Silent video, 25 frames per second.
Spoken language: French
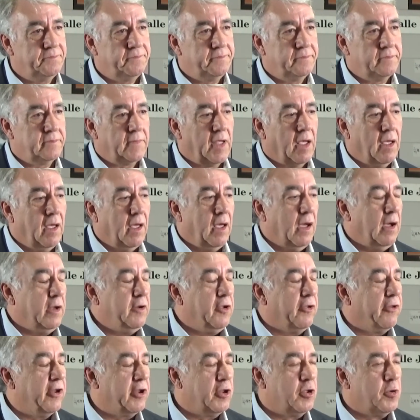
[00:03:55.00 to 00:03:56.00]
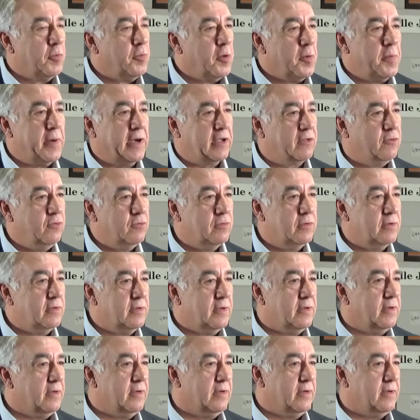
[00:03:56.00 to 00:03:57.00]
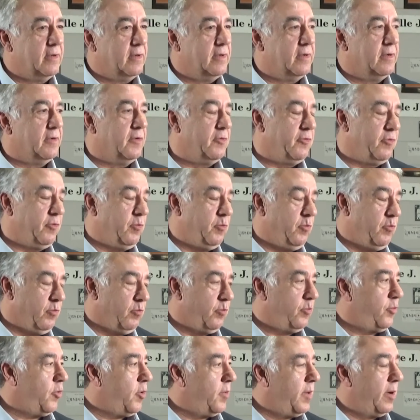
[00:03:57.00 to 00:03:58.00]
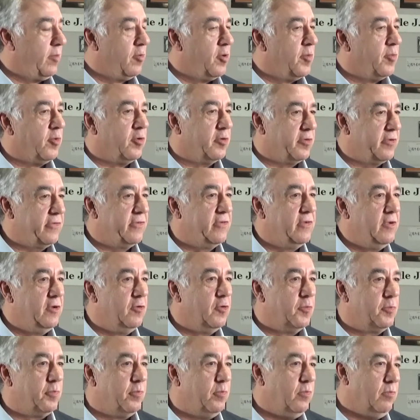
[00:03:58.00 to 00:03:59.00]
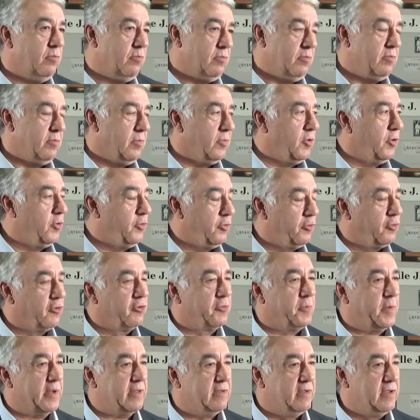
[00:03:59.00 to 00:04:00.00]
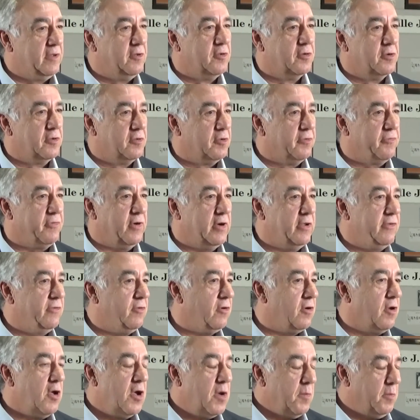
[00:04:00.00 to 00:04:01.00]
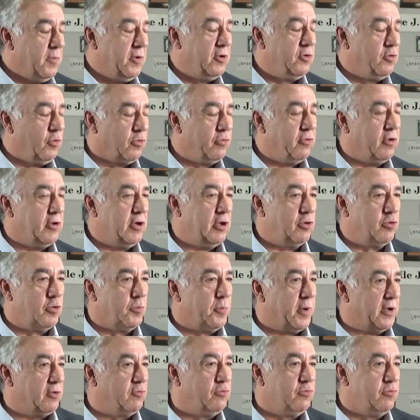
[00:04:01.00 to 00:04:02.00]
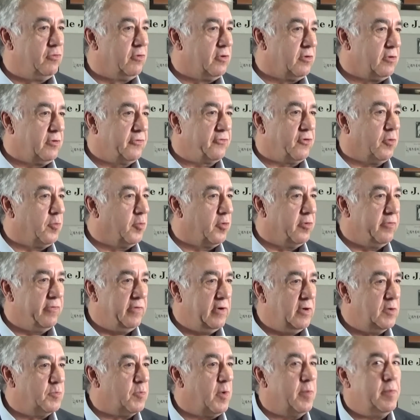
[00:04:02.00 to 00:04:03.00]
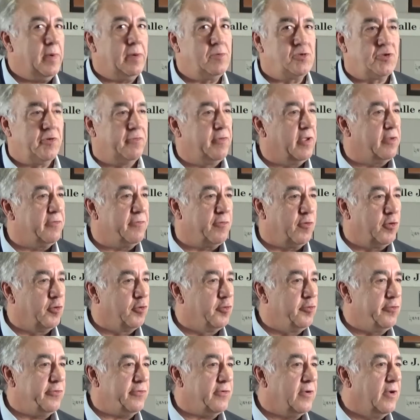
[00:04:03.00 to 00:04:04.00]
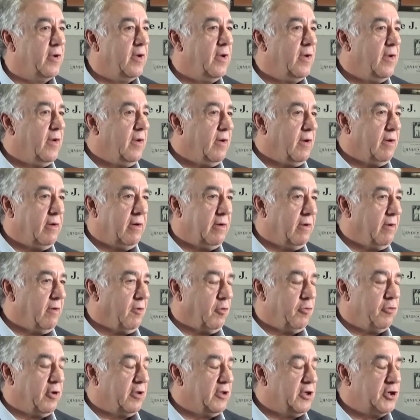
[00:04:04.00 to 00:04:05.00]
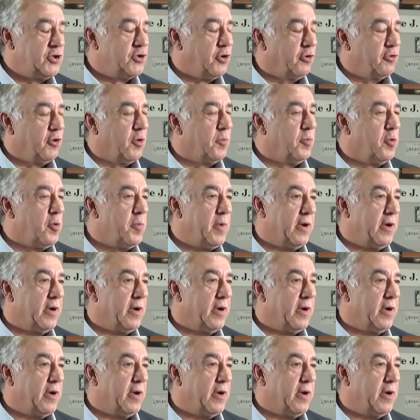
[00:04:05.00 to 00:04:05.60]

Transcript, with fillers: d'ailleurs Il y en a d'un peu partout. Euh, probablement ici, une grosse partie de, de mais on en a de partout de Sambreville. Moi-même, je viens de Fleurus. Euh, on a des gens d'un peu